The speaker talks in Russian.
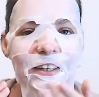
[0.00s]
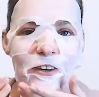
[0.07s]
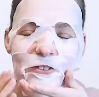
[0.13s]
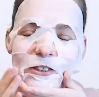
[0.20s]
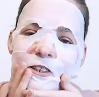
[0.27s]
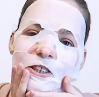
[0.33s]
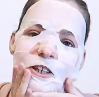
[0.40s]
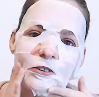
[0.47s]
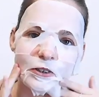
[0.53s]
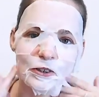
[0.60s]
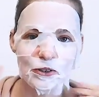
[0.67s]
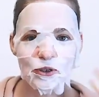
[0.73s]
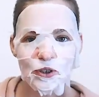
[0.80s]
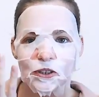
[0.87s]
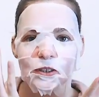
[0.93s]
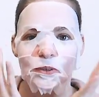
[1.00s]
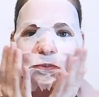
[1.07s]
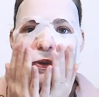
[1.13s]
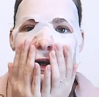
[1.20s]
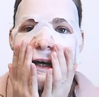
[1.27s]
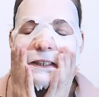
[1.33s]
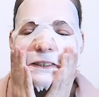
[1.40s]
я его встречаю, говорю, слушайте, не
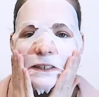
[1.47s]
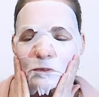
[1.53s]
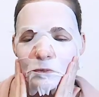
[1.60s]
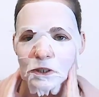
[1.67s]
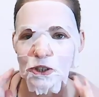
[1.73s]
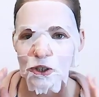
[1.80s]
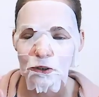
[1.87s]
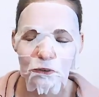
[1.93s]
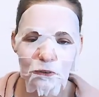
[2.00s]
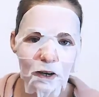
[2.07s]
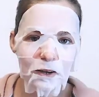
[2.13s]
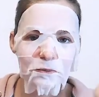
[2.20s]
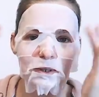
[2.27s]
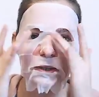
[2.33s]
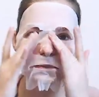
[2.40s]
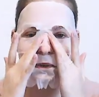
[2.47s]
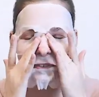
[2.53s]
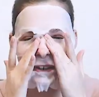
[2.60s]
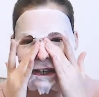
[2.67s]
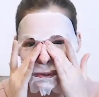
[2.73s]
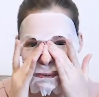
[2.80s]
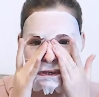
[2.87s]
пугайте, я масочки. масочке. Говорю, а, мне не
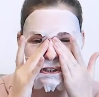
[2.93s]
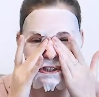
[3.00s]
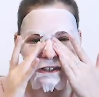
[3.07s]
привыкать, меня